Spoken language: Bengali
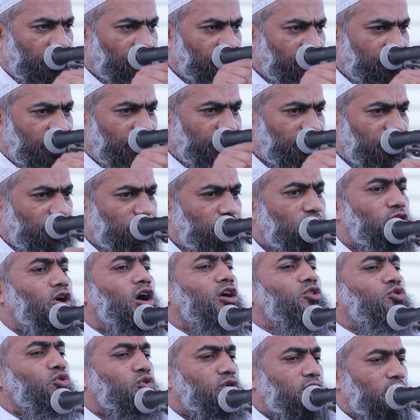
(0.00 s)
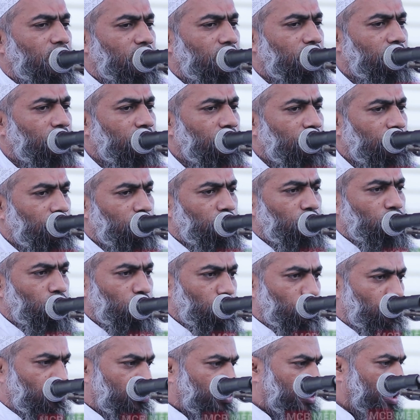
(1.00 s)
এখন যে কয় দুঃখে
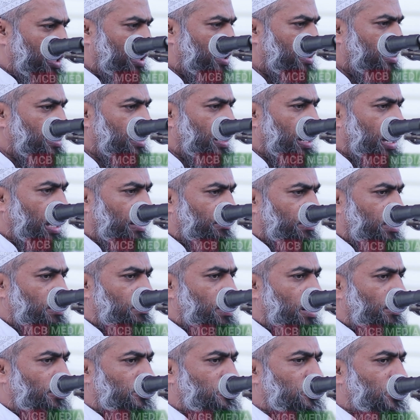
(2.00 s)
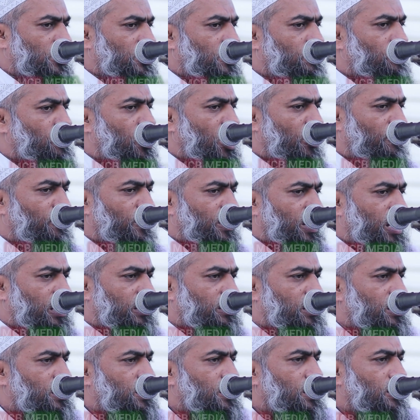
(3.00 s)
দুই দুঃখে আমি ইমামের সাথে
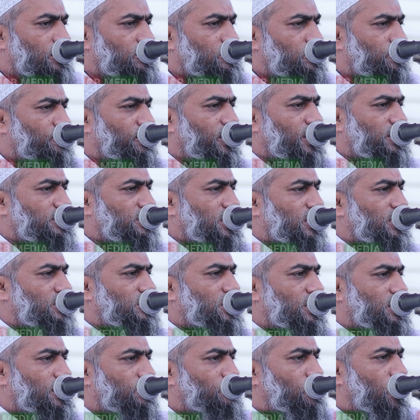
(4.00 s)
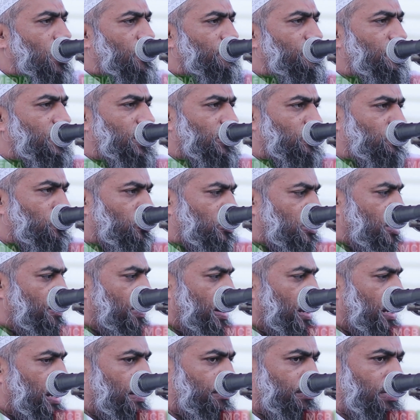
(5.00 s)
মোয়াফাকাত ফেরেস্তাদের সাথে মোয়াফাকাত করতে
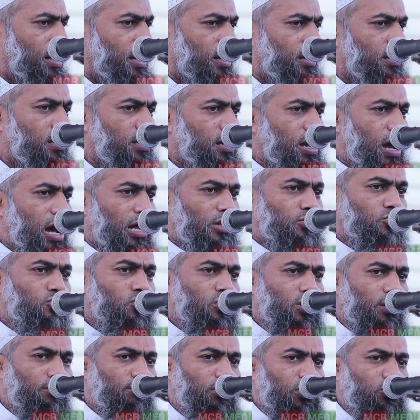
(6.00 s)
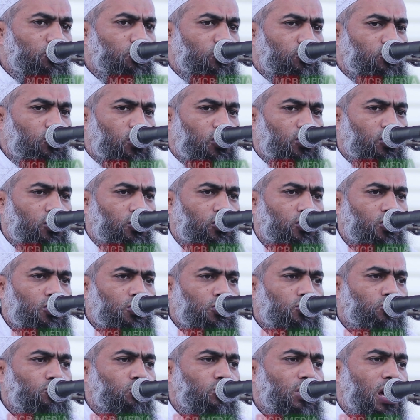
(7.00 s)
পারলাম না আর দুই নম্বর দুঃখ হলো
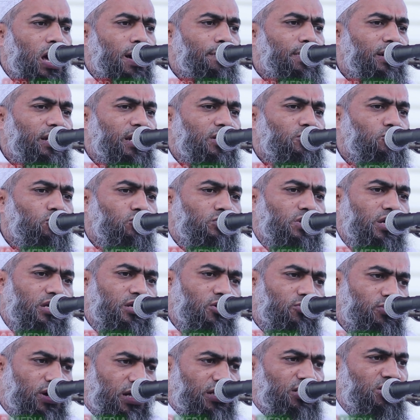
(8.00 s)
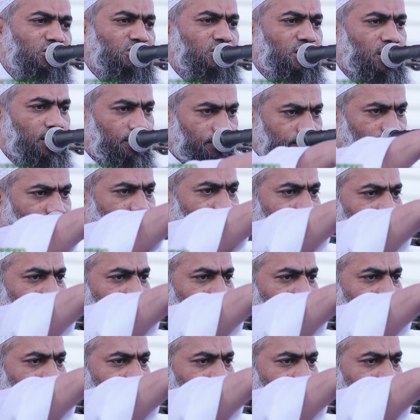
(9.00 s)
তোরা আমার এই দুঃখে কেউ কাঁদিস না